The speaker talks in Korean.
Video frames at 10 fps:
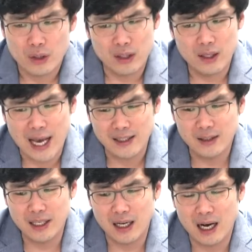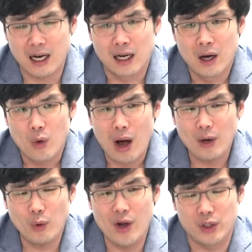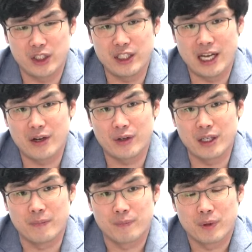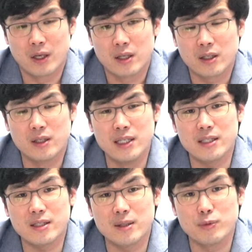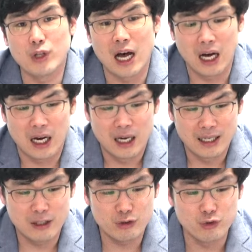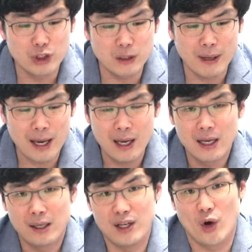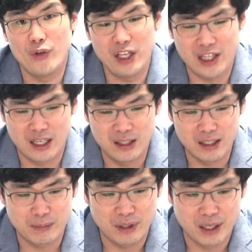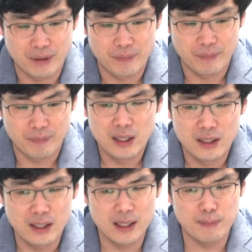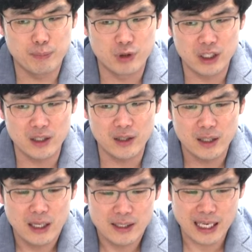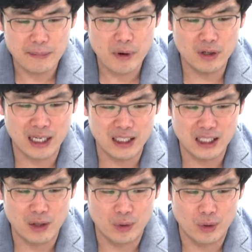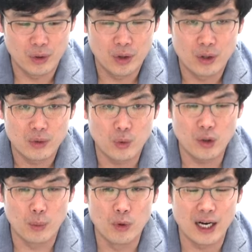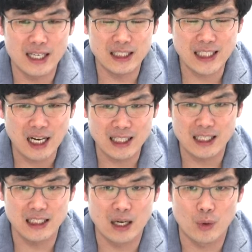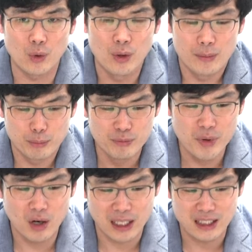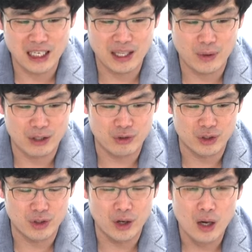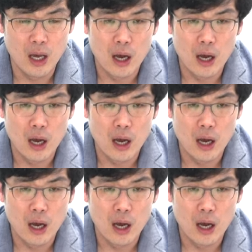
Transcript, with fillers: 이 헤스티아가 화로의 여신이라는 것은 그리스 문화 중심에 이 여인이 있다는 뜻입니다. 이 불씨는 생명을 상징하고 또 뭐 뭔가의 시작을 상징하고 문명을 상징한다고 할 수 있죠.